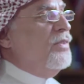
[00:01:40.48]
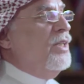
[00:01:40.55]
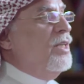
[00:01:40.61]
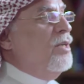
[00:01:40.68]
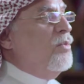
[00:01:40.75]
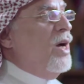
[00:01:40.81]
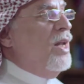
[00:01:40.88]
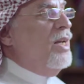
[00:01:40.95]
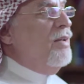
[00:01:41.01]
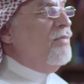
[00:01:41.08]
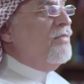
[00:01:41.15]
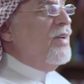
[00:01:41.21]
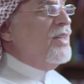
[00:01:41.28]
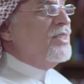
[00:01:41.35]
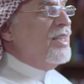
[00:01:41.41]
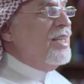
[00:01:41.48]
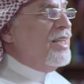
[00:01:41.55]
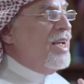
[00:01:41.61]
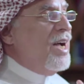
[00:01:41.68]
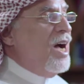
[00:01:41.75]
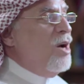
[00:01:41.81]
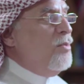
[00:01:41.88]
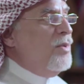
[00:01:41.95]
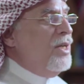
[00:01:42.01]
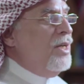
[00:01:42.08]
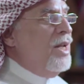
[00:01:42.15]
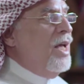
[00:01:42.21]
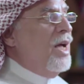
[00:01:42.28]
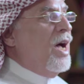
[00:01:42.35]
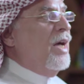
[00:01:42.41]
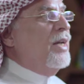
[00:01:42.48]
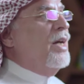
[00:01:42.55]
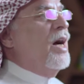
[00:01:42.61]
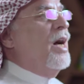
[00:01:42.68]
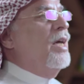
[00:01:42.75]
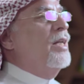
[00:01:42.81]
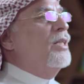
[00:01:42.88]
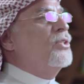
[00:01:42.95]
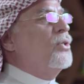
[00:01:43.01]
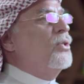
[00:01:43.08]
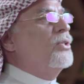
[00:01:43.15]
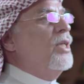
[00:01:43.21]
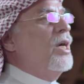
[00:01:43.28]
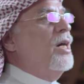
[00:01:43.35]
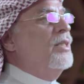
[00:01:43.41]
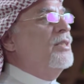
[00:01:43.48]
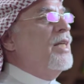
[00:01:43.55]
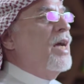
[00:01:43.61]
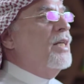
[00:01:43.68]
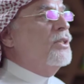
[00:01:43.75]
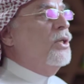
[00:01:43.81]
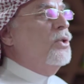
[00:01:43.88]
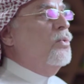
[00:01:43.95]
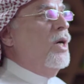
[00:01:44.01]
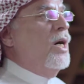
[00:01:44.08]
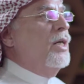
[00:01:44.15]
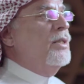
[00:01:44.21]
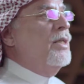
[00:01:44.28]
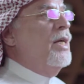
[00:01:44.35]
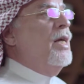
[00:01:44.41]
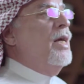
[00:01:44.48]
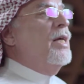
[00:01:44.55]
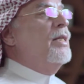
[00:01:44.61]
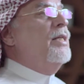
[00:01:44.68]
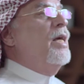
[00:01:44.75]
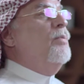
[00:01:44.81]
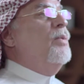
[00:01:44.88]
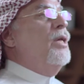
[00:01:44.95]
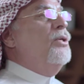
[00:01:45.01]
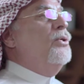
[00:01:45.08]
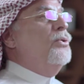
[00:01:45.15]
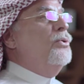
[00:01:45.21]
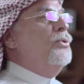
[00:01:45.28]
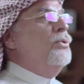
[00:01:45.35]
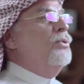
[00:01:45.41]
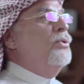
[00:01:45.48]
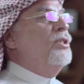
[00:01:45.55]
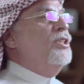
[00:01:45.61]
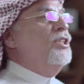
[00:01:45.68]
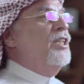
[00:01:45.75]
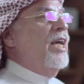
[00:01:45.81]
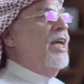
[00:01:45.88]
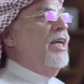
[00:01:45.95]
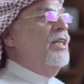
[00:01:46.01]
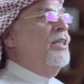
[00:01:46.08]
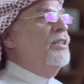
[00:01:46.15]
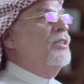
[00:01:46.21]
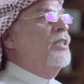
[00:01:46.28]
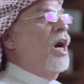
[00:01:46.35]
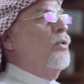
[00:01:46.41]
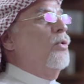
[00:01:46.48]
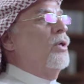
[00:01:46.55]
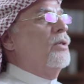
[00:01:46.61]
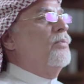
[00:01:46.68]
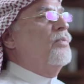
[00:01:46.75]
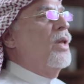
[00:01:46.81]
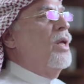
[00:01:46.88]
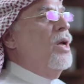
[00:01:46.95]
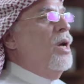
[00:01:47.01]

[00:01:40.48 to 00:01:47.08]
فيه المؤلف فصل كامل عن عائلة السلطان تحت عنوان W.J. Tower